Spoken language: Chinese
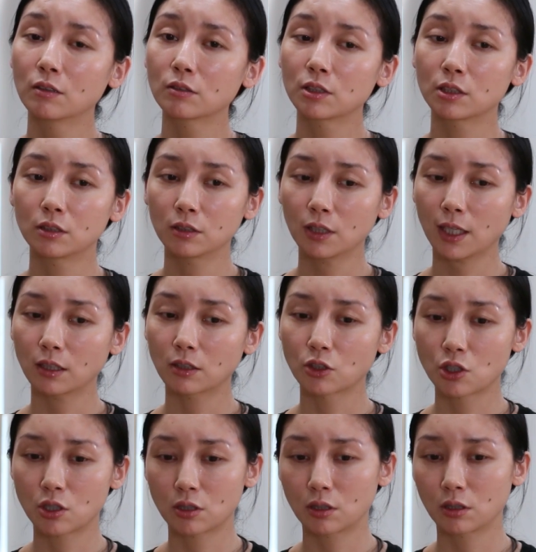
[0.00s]
其实那个
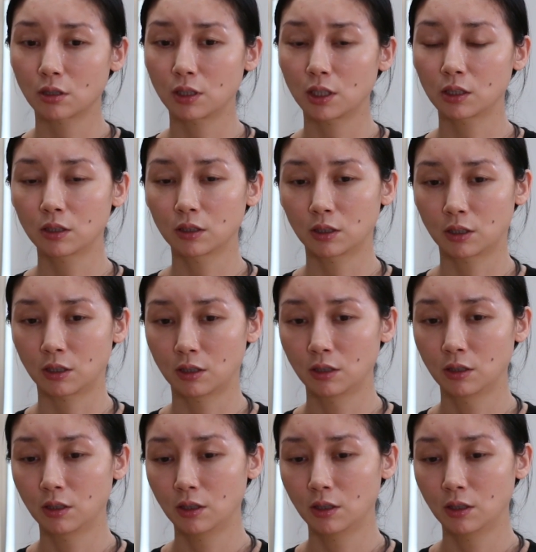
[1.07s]
是一个。